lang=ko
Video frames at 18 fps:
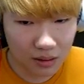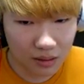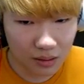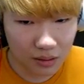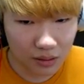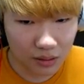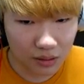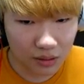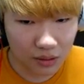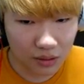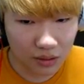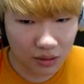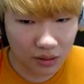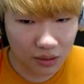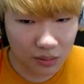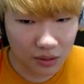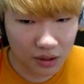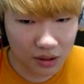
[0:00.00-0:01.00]
여,
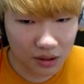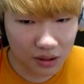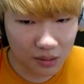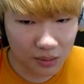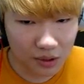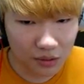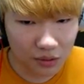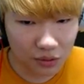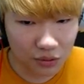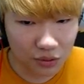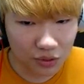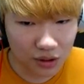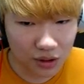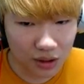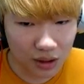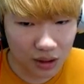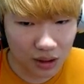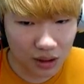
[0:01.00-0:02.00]
기까지만 12, 9,
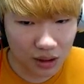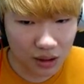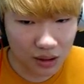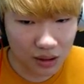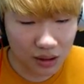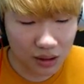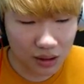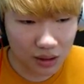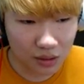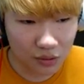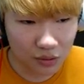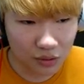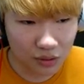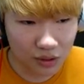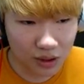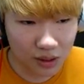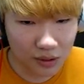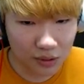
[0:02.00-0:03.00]
6이니까 아
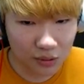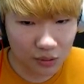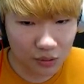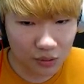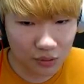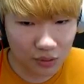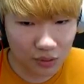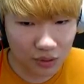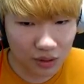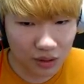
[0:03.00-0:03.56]
12, 9